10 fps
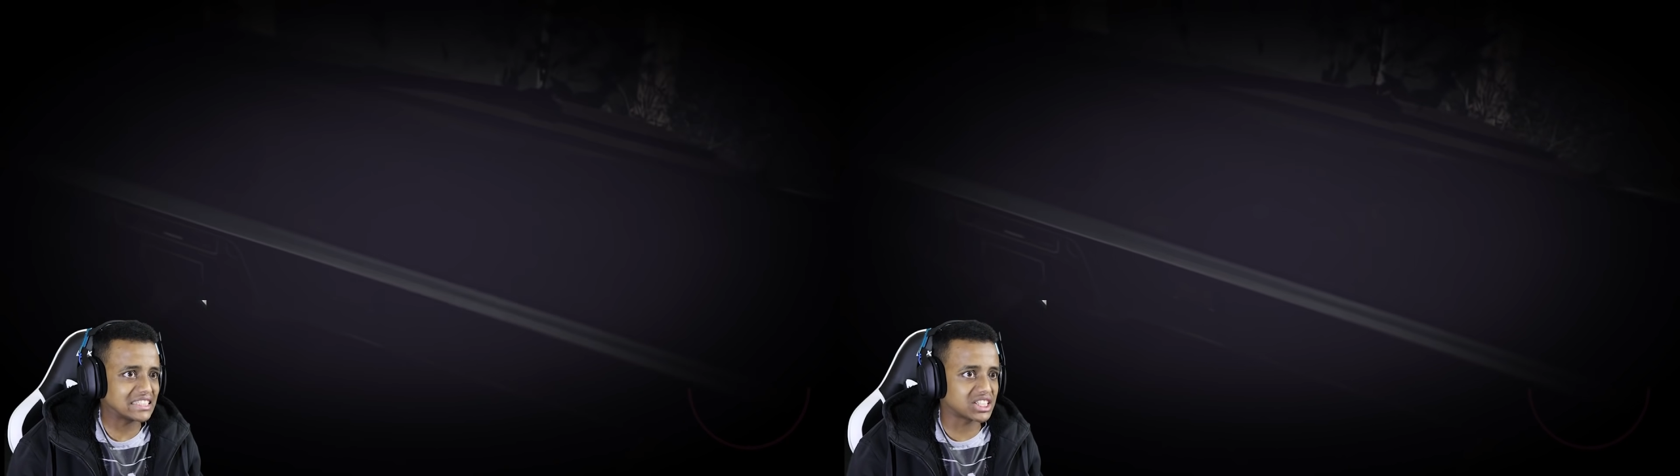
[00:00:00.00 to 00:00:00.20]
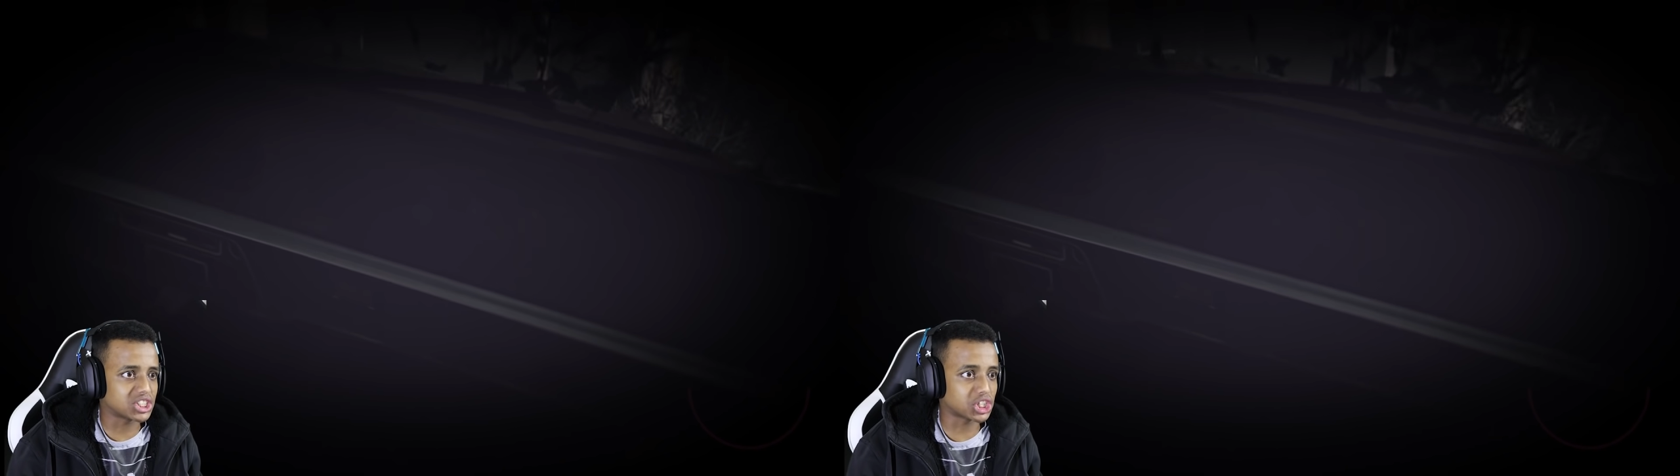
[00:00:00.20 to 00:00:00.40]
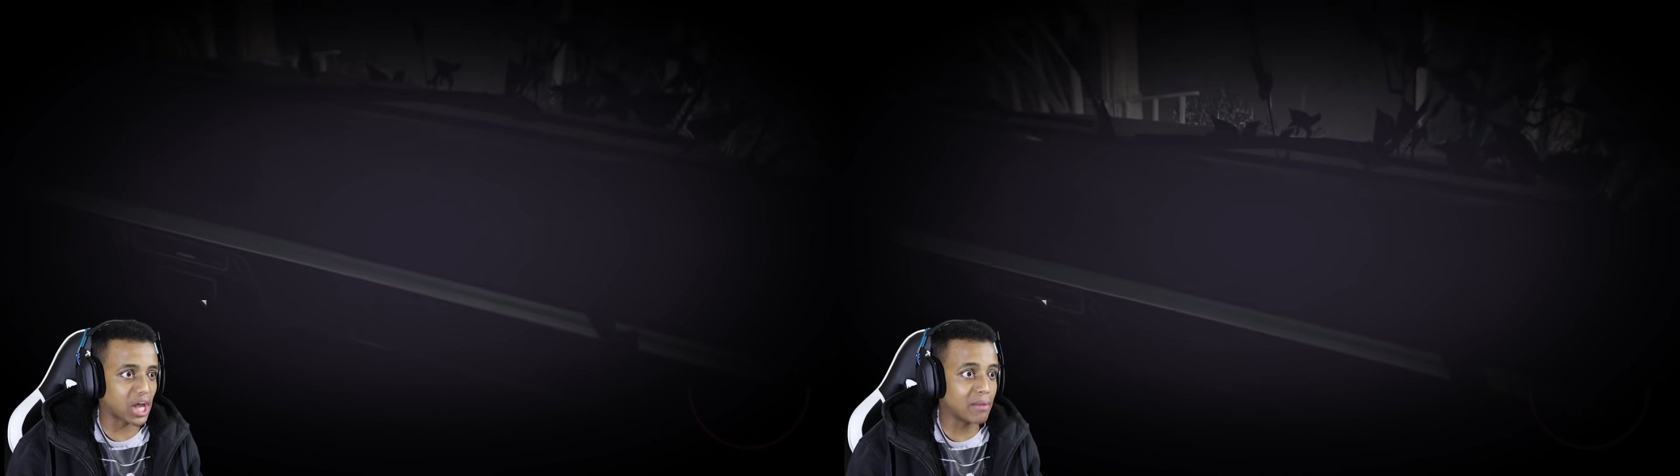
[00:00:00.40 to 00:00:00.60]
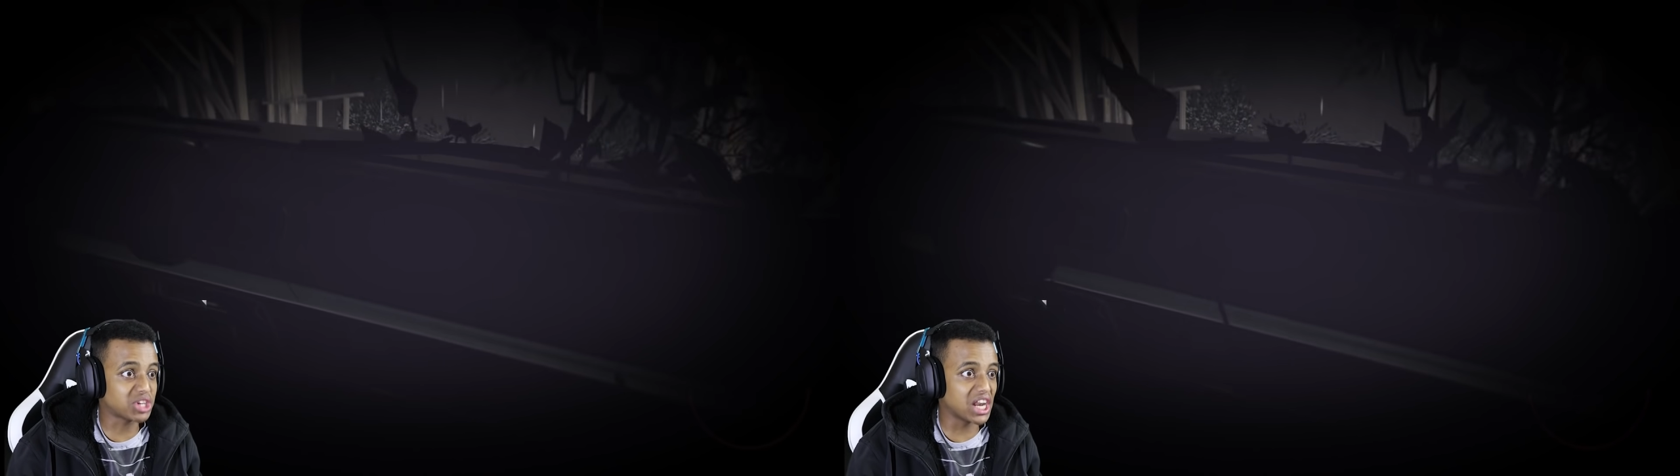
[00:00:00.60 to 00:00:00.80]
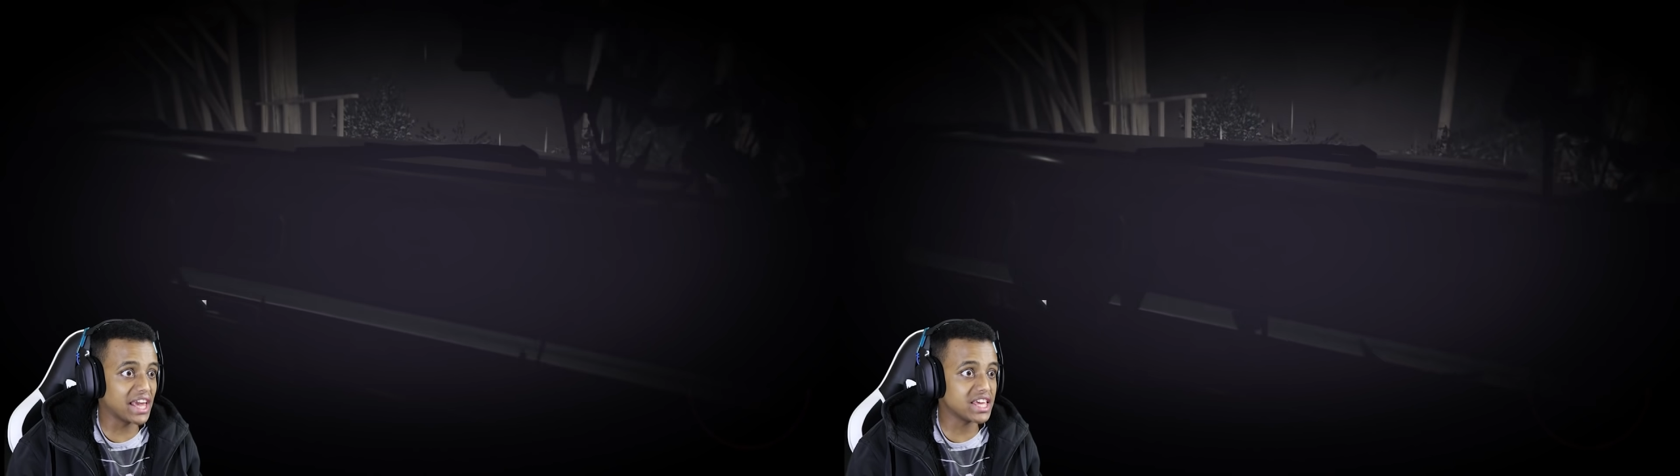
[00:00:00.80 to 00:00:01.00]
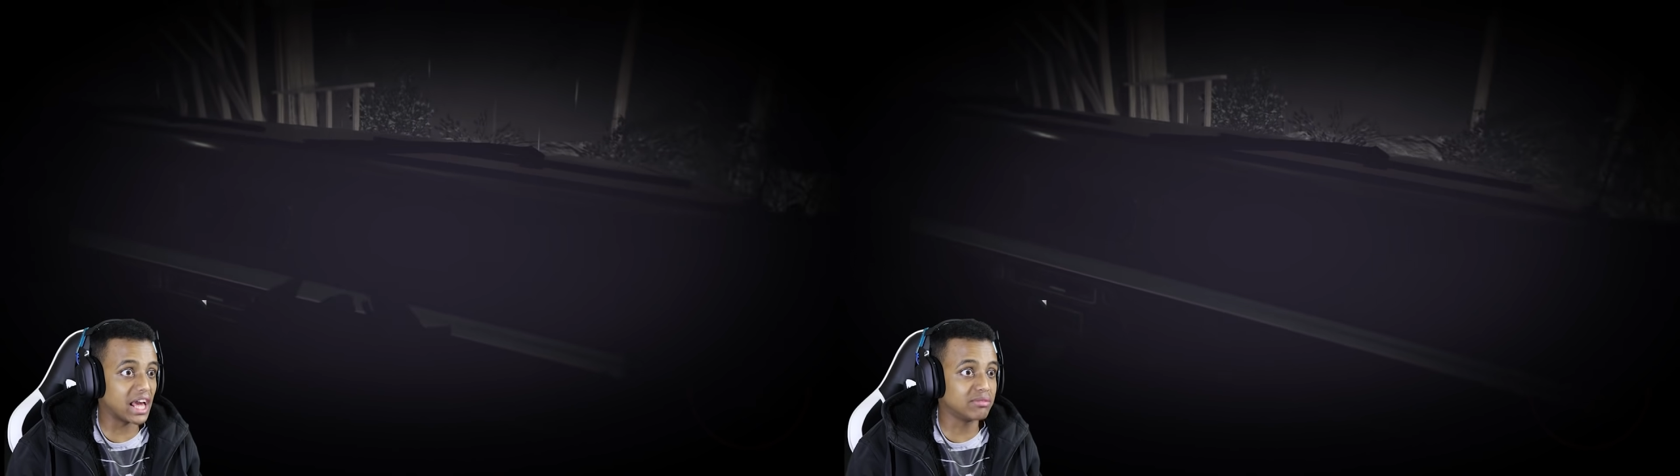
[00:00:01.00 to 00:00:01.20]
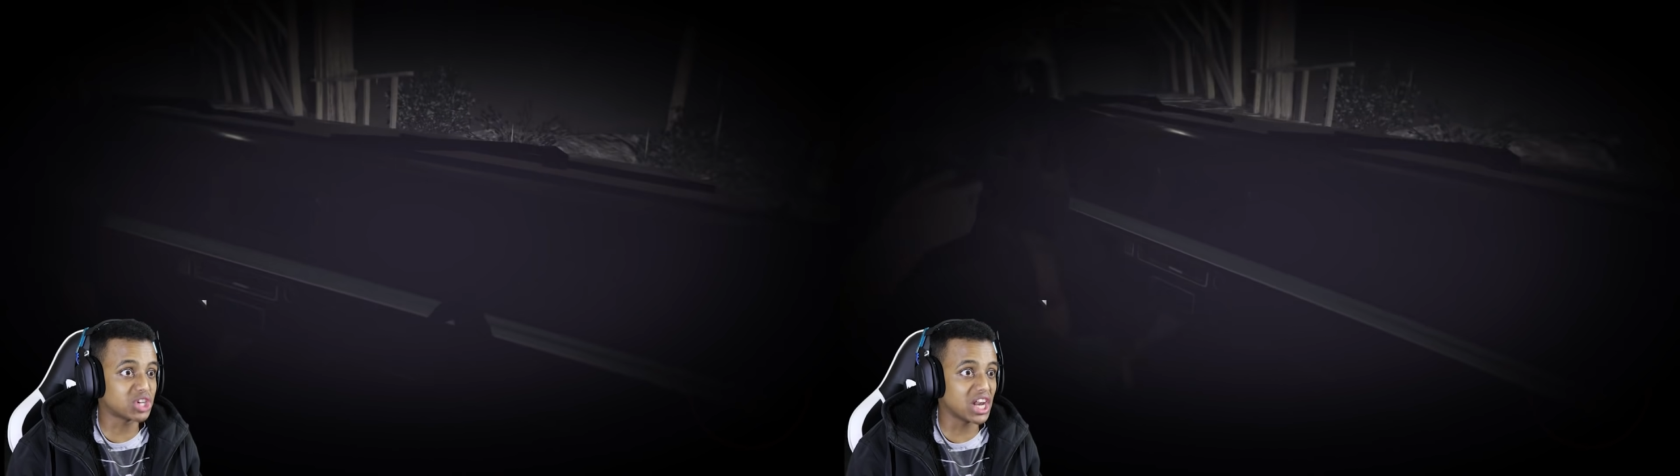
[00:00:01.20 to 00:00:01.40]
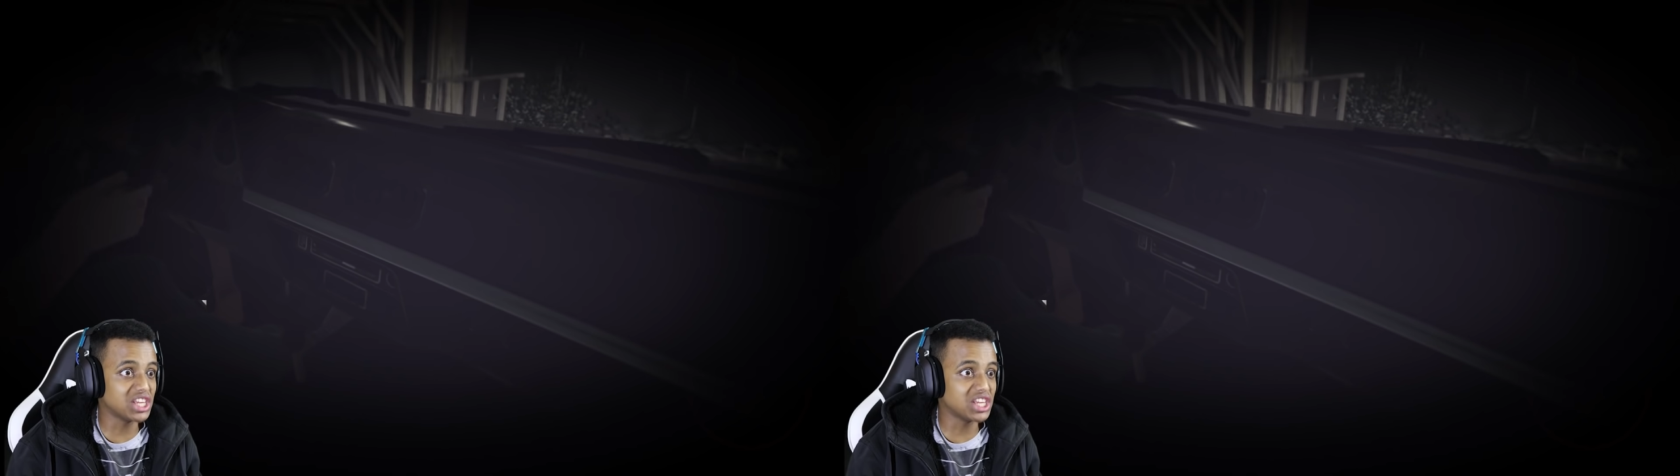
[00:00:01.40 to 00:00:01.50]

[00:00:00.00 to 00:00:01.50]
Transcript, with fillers: شت شت امشي لي امشي